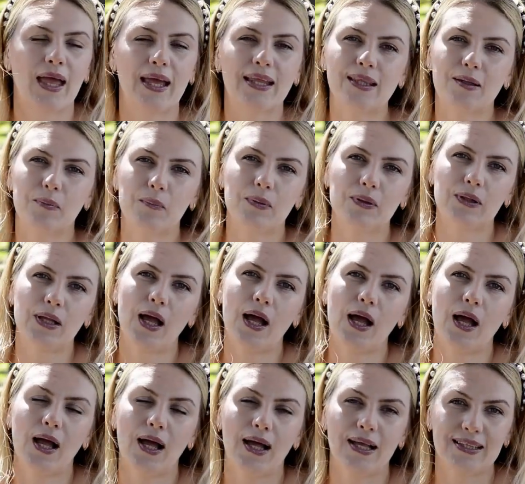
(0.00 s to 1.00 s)
Это
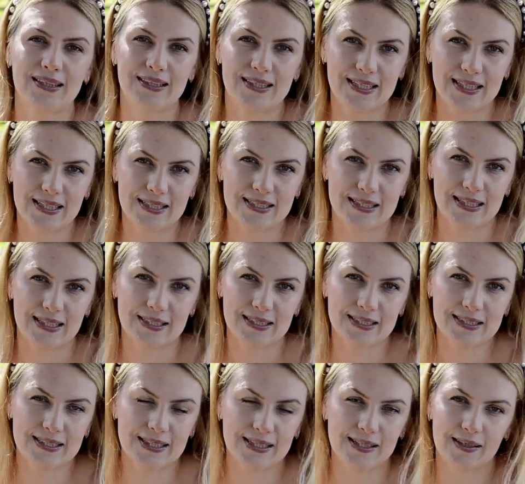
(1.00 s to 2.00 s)
была третья
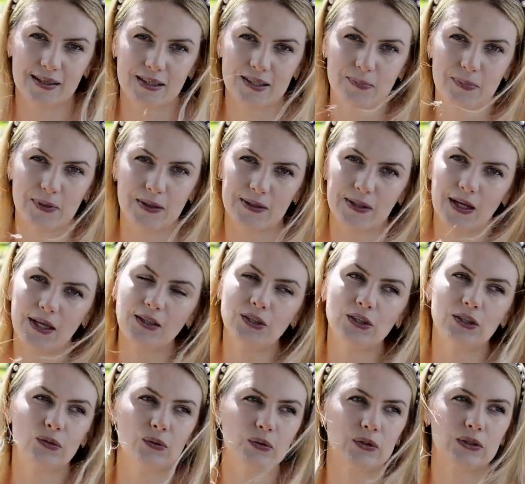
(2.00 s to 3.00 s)
неделя
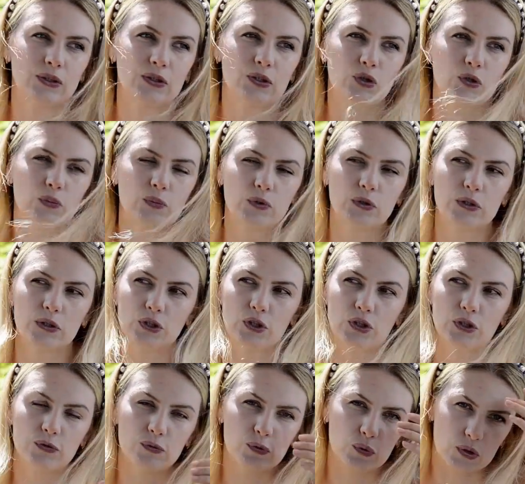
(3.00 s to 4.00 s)
распродажи, то есть еще будет
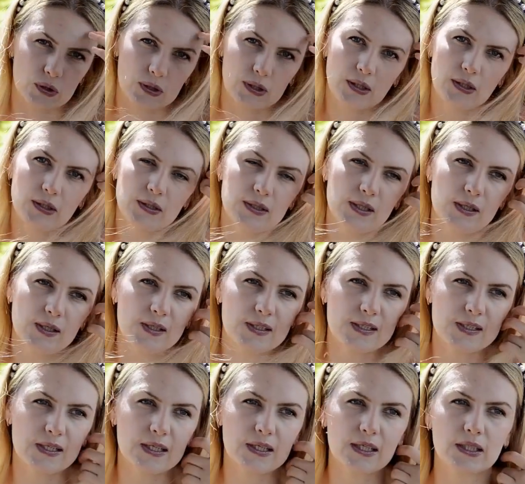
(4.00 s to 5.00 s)
четвертая неделя,
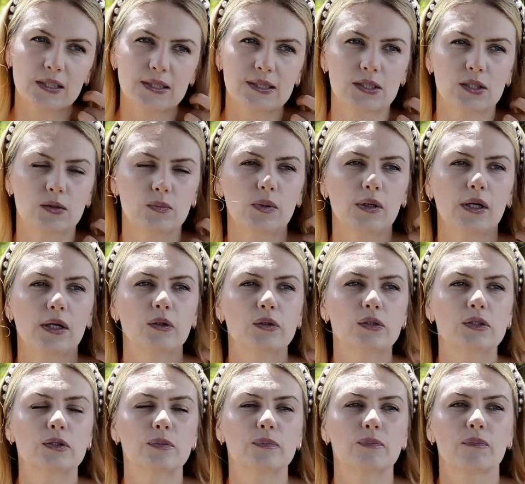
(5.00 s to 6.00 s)
если я не
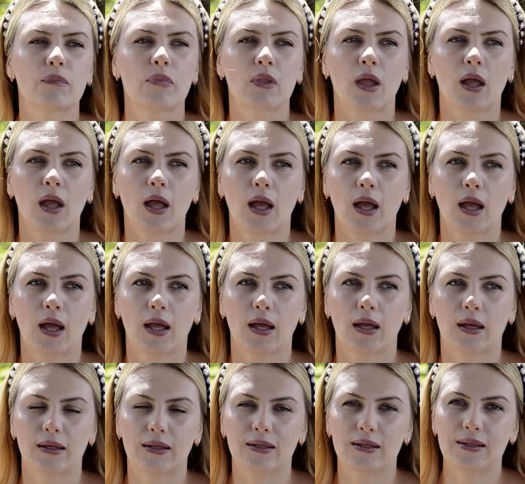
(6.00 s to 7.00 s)
ошибаюсь.
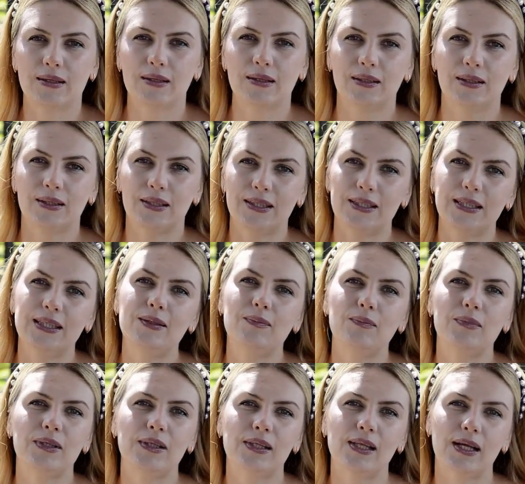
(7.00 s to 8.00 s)
И
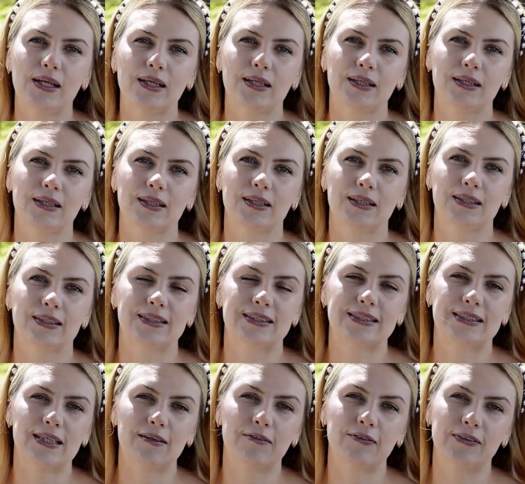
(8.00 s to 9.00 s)
именно
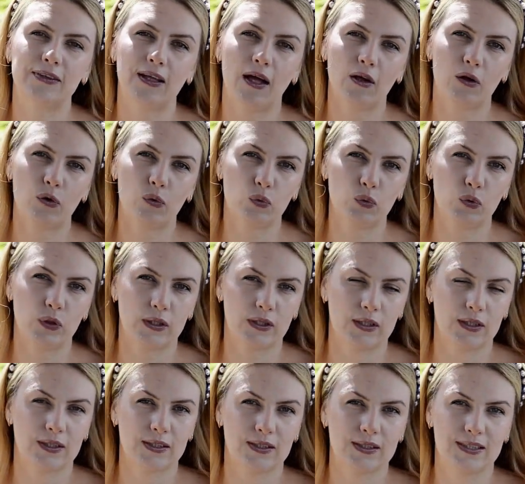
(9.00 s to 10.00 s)
со
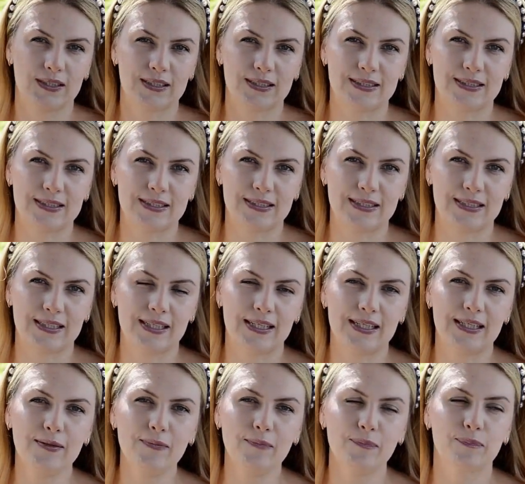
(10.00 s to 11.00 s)
второй
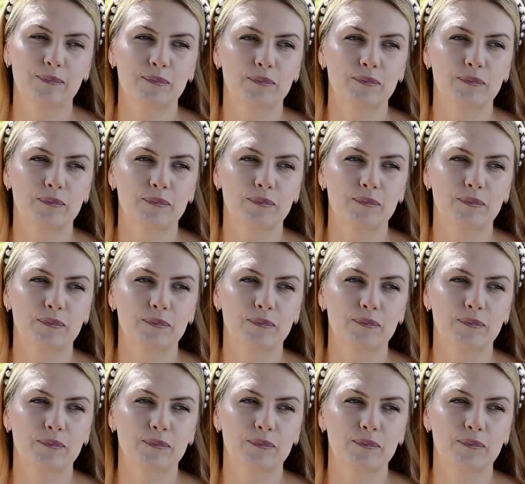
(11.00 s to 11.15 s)
недели